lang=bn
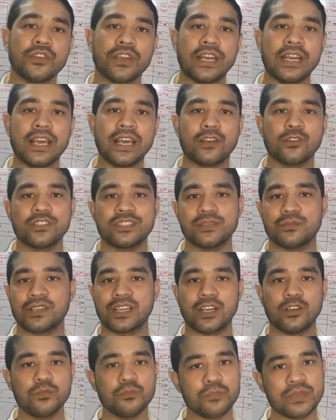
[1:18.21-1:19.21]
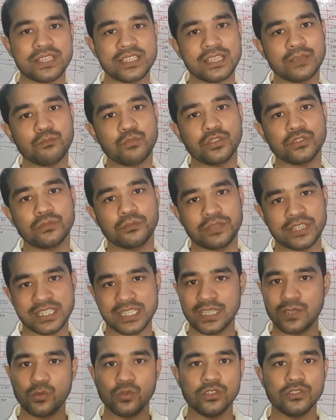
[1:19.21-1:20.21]
ক্লিয়ার হয়ে যাবে কারণ বেসিক পথ
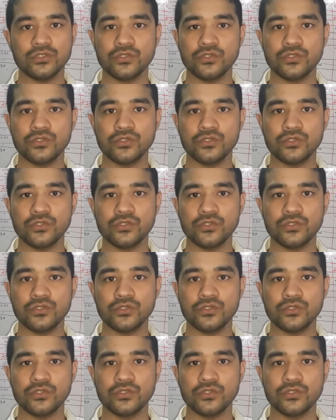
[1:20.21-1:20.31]
বেসিকগুলো